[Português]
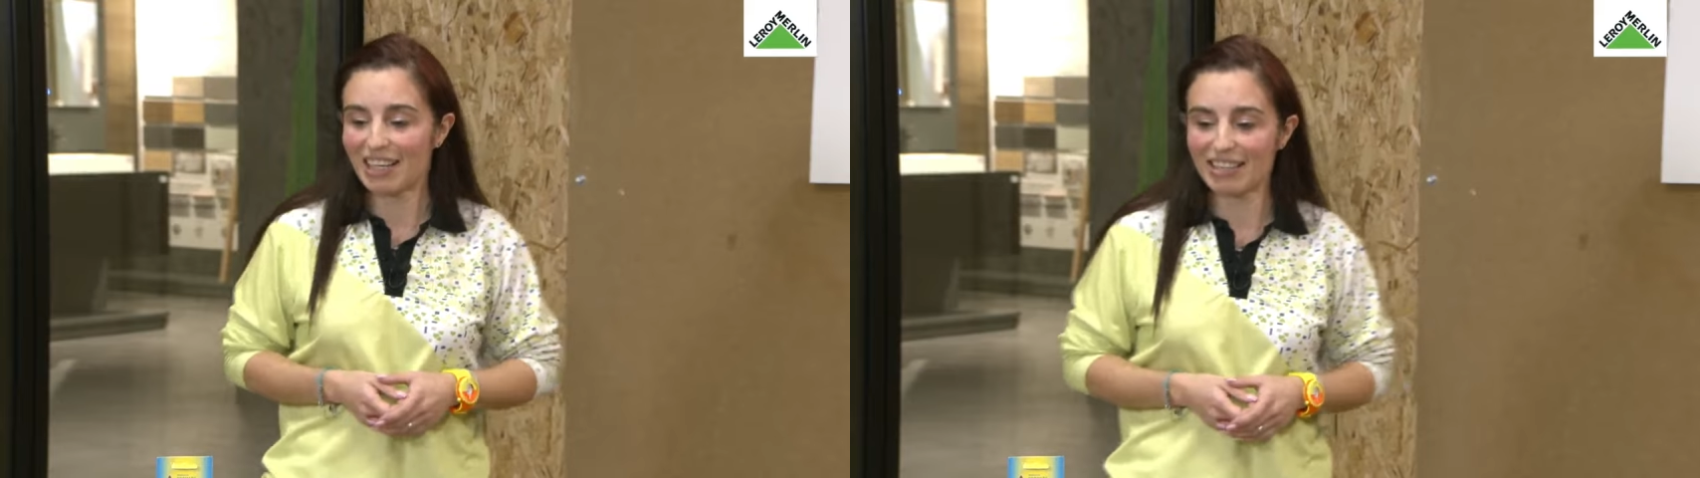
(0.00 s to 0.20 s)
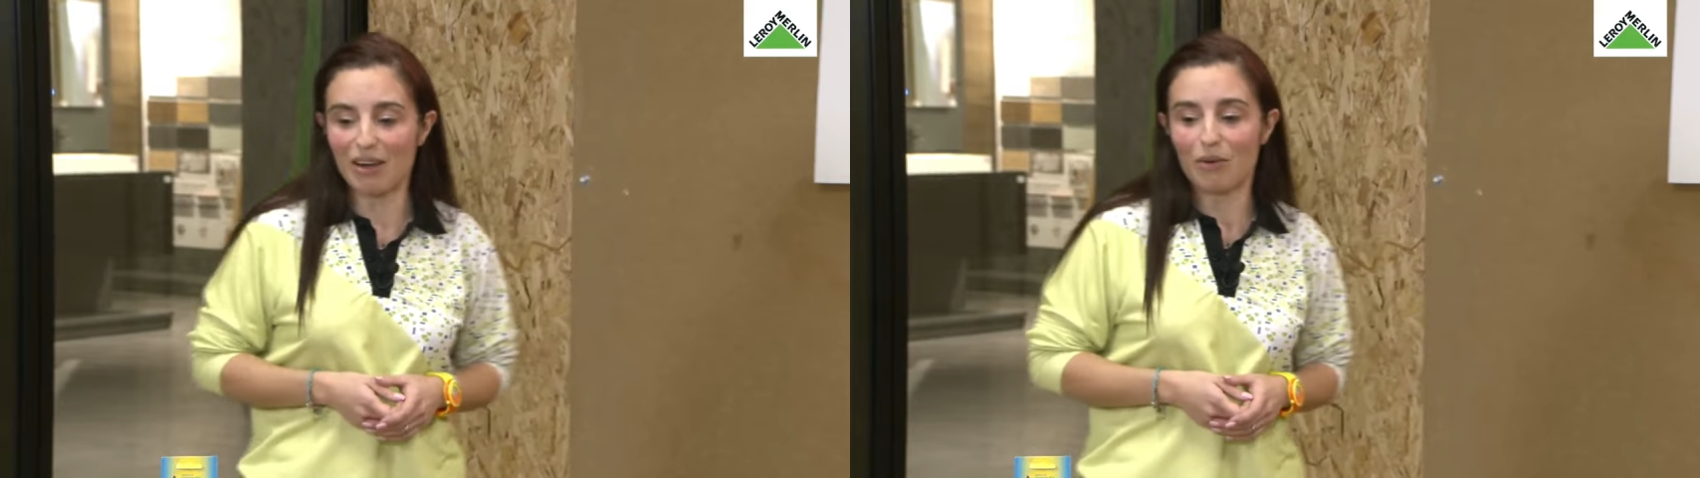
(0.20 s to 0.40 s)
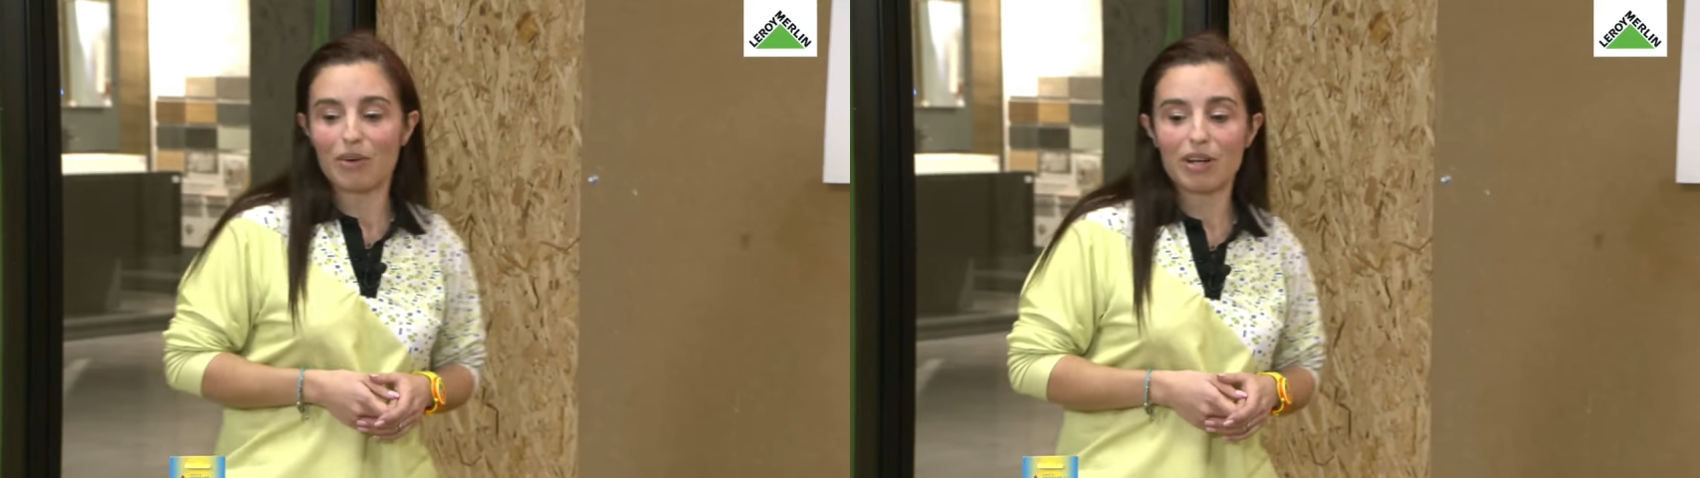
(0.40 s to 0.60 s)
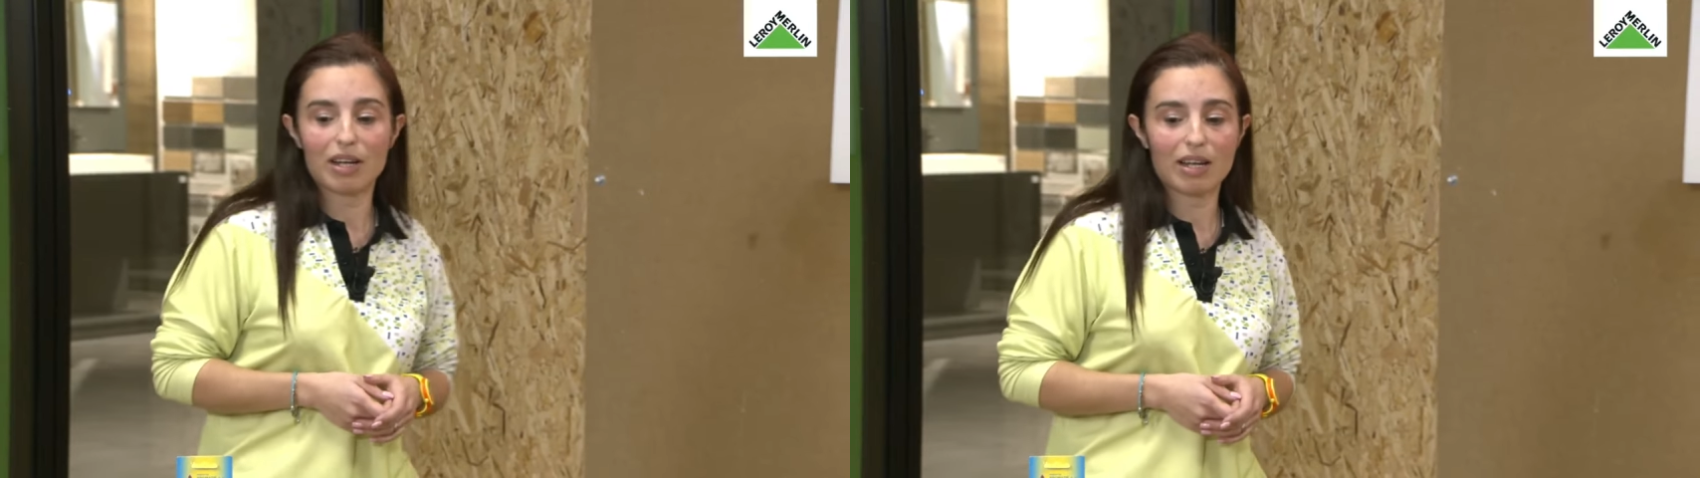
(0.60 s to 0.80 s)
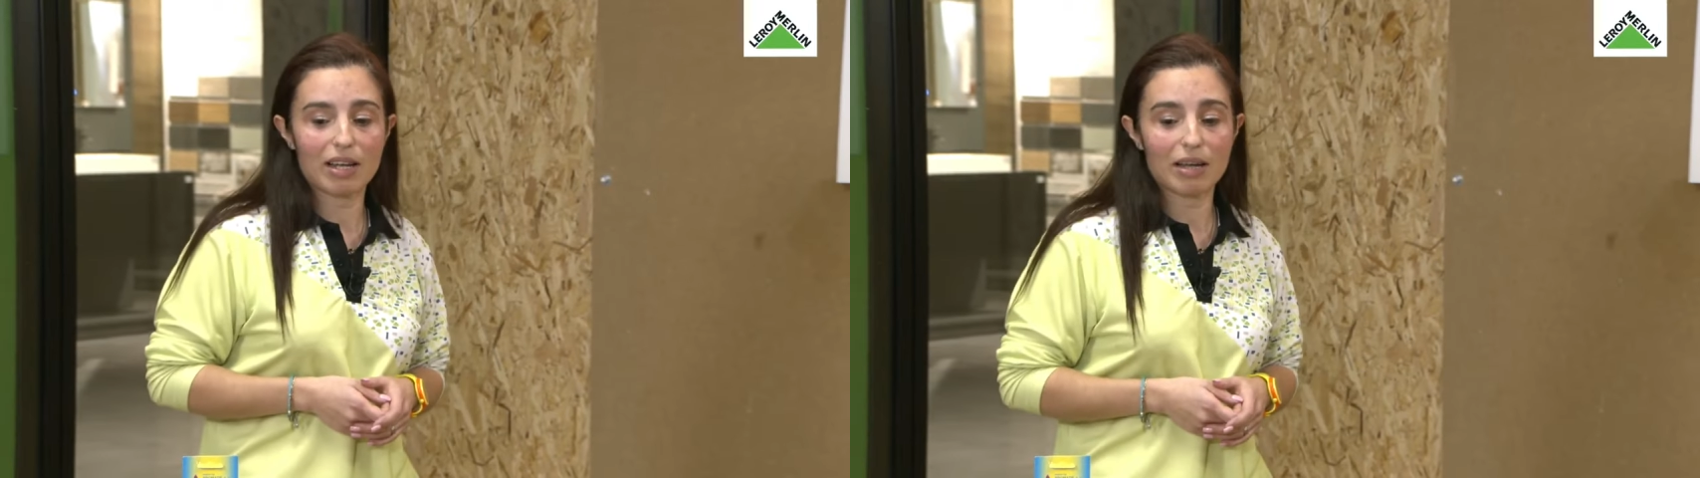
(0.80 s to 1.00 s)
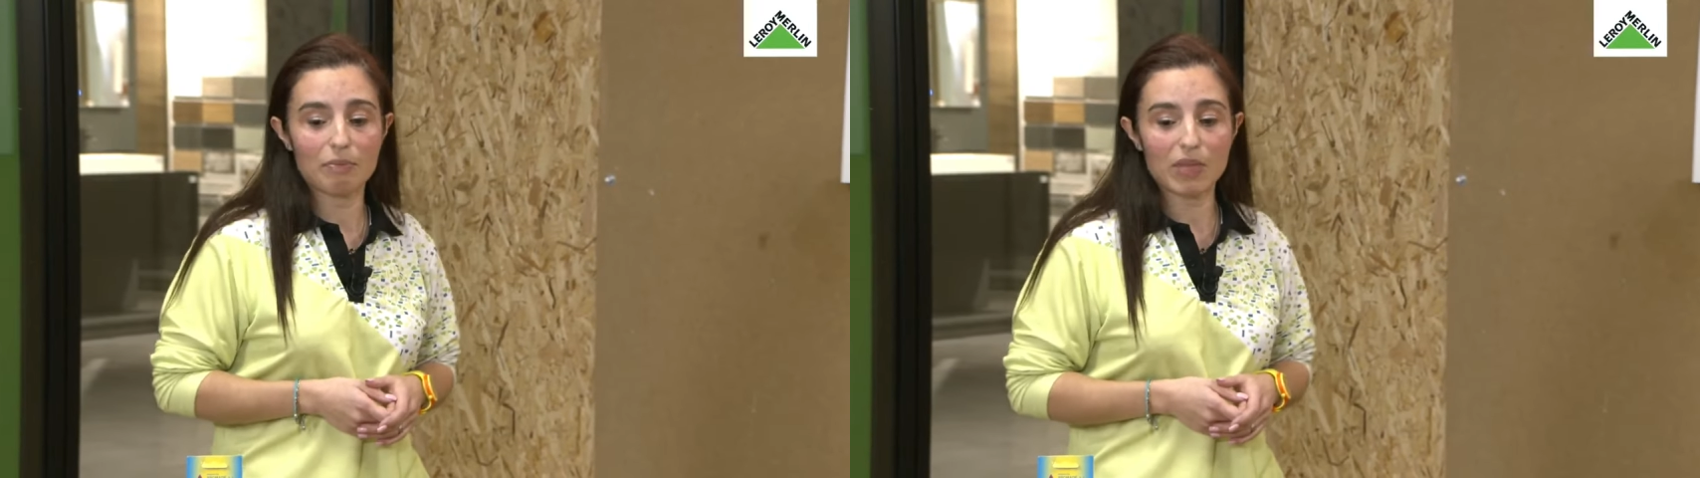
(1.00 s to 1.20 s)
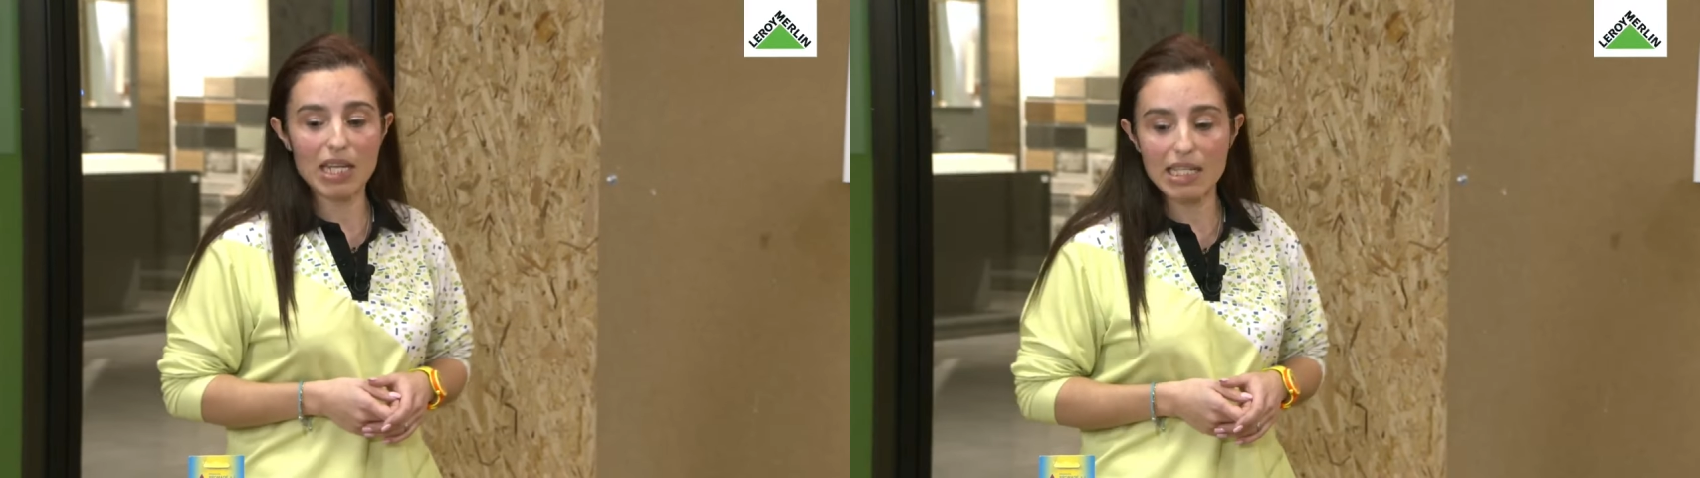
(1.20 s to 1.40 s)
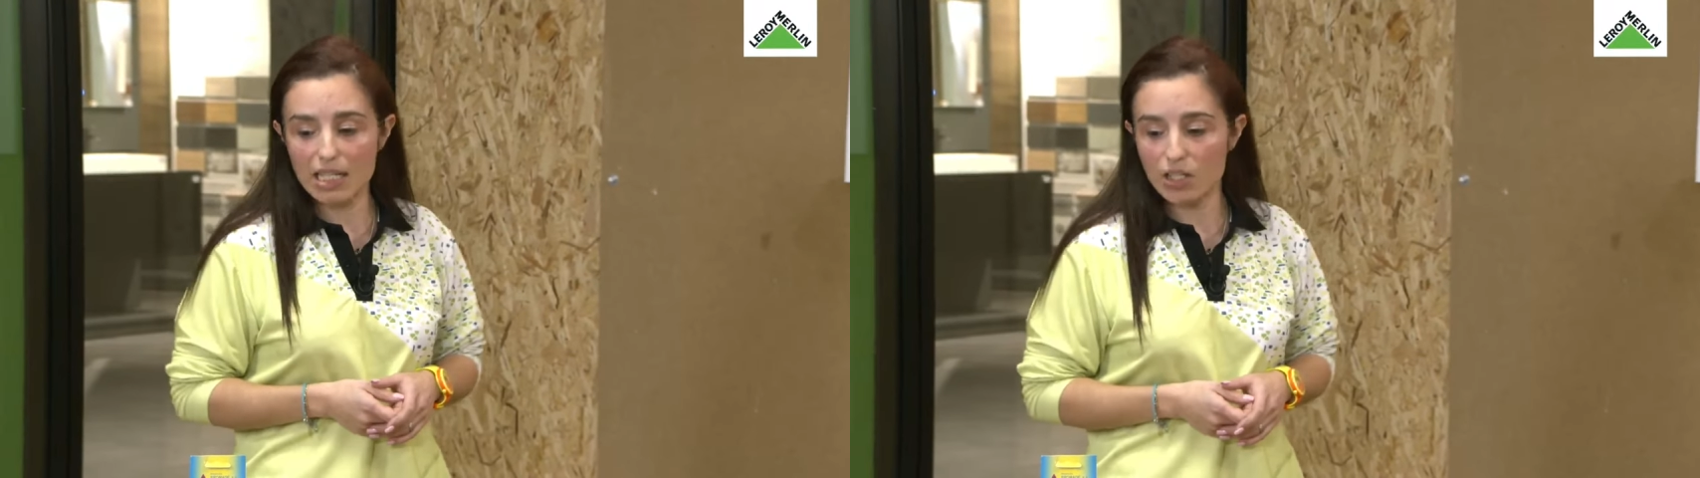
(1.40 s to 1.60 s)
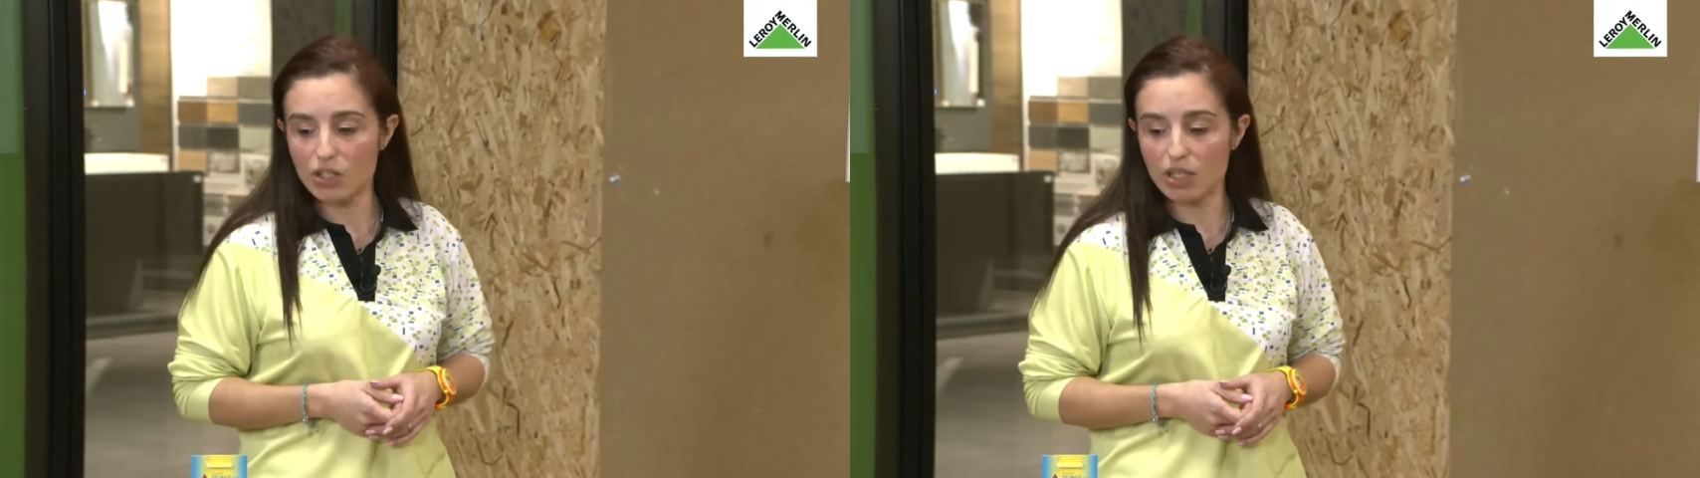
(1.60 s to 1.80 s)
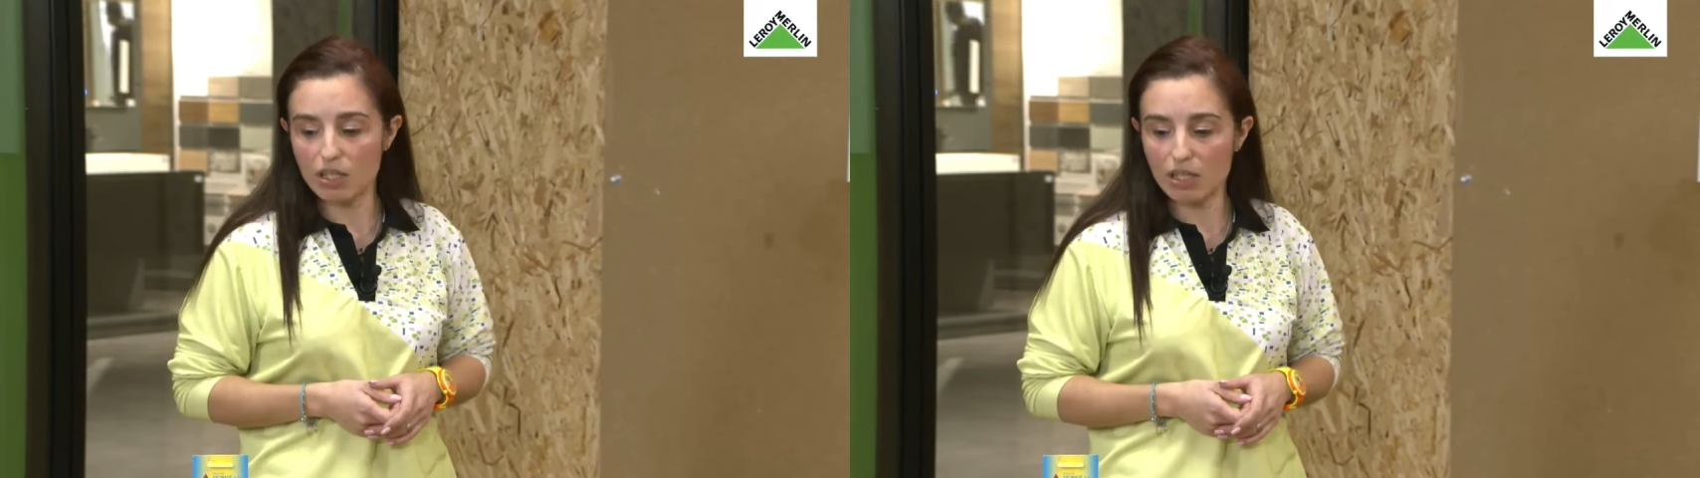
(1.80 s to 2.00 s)
Então, um,
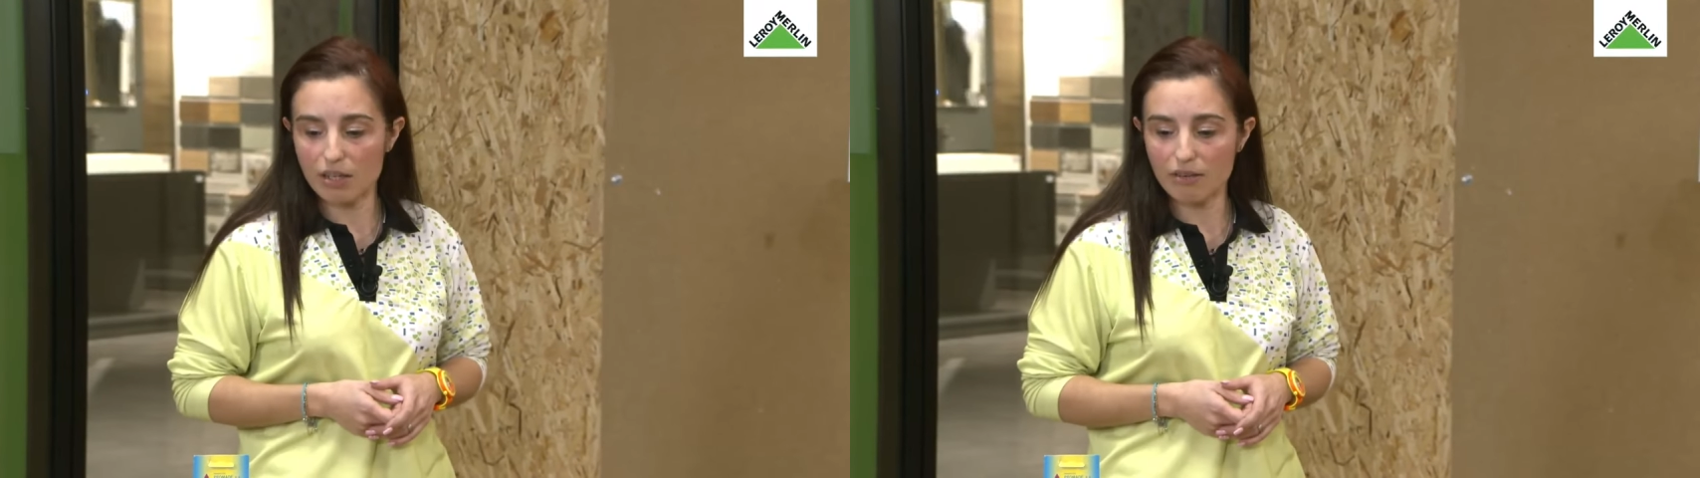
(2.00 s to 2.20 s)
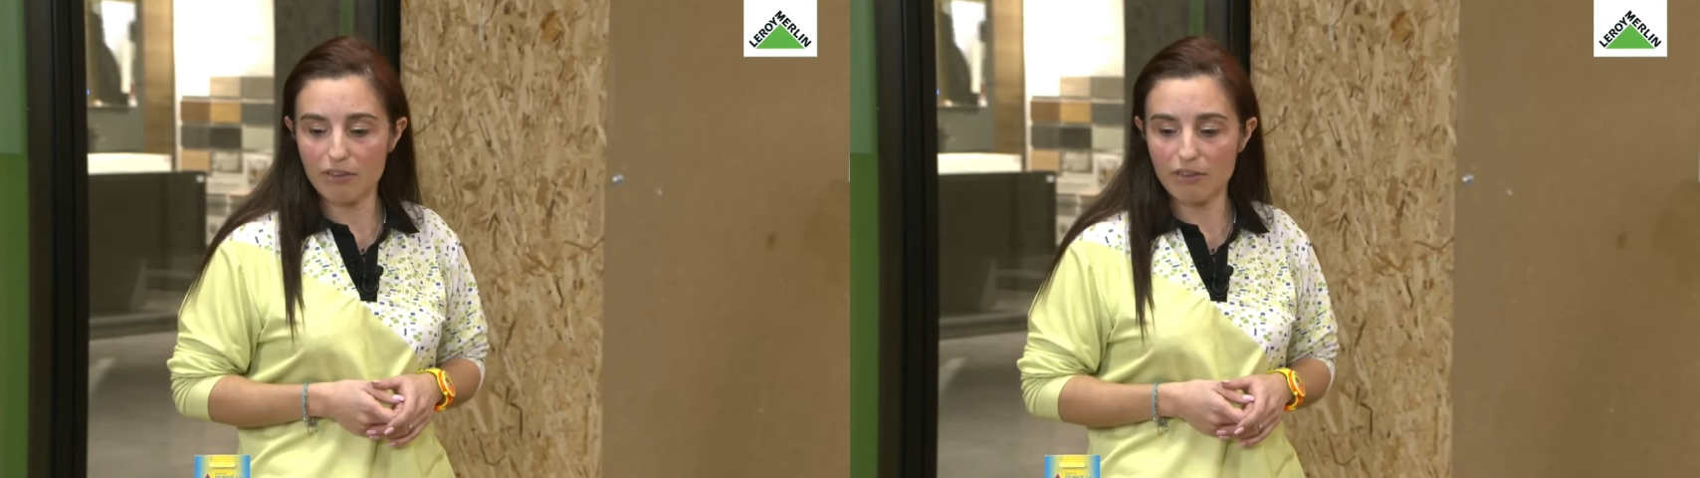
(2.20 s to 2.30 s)
existe uh,